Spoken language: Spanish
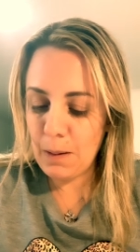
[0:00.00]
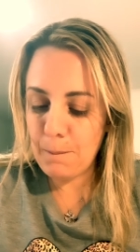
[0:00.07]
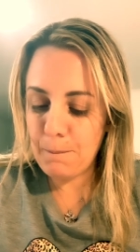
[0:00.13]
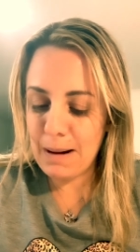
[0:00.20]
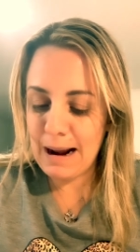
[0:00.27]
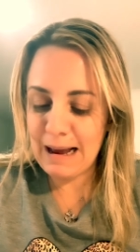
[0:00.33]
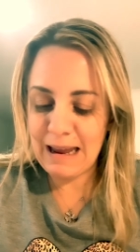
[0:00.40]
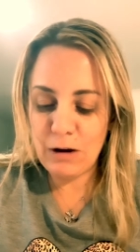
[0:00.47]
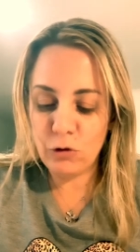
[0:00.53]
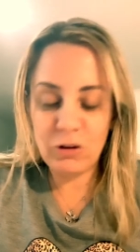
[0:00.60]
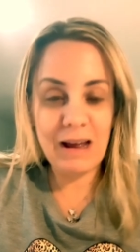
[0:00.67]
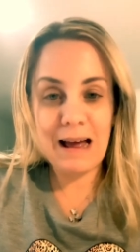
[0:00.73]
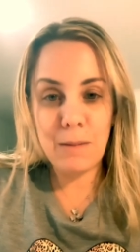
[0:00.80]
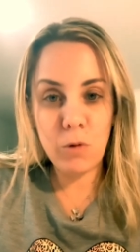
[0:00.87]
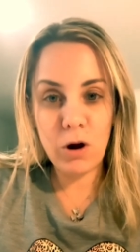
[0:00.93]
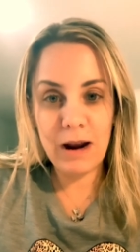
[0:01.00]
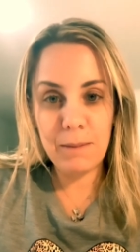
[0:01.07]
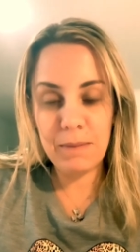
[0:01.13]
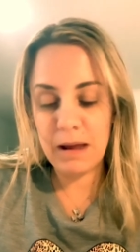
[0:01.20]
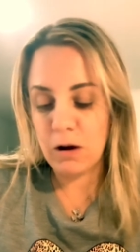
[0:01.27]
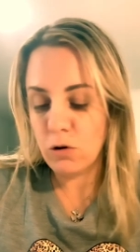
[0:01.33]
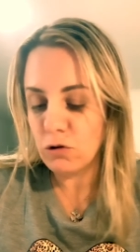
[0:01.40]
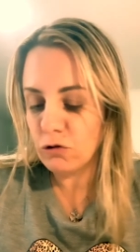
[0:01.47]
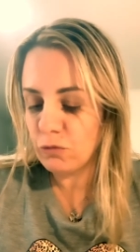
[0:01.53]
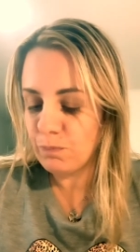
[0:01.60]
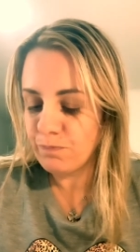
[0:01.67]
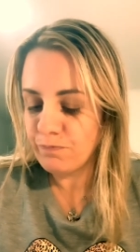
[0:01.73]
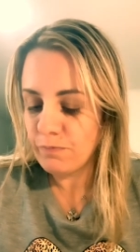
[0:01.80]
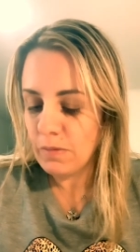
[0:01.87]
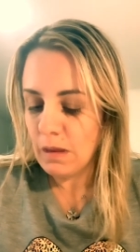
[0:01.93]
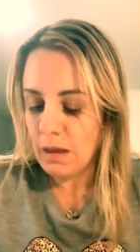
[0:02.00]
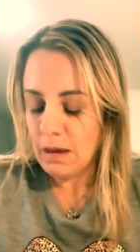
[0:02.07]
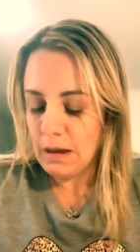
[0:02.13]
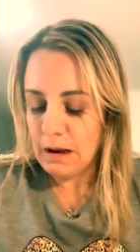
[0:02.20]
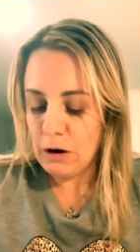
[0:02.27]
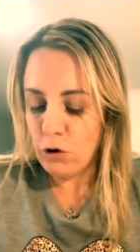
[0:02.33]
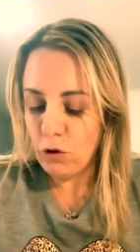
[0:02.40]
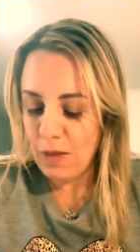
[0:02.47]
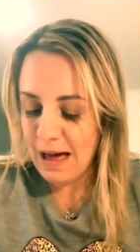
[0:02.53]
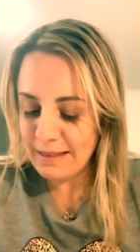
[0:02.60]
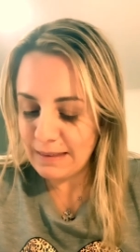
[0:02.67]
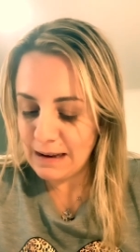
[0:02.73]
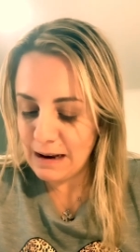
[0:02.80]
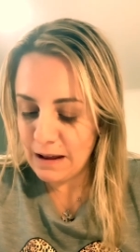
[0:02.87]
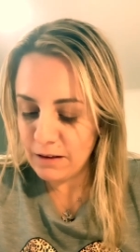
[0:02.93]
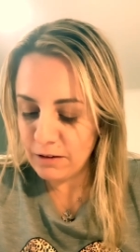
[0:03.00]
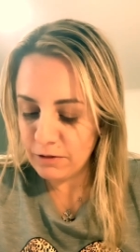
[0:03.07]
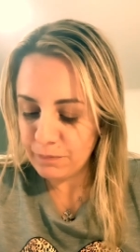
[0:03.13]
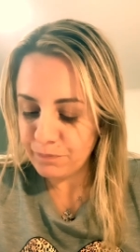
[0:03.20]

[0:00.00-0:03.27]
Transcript: para que no tengamos enemigos. Los dátiles,